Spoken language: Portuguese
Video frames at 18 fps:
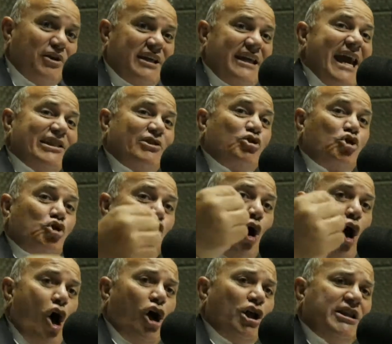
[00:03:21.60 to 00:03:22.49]
Porque
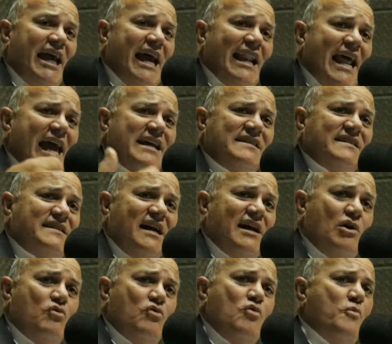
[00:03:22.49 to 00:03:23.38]
toda
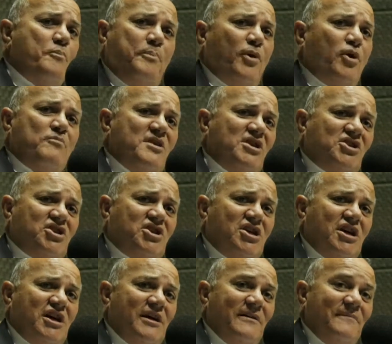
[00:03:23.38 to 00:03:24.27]
eleição um
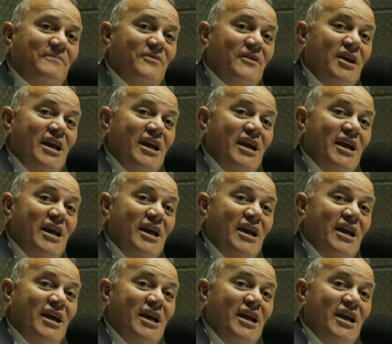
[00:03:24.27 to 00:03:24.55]
prometia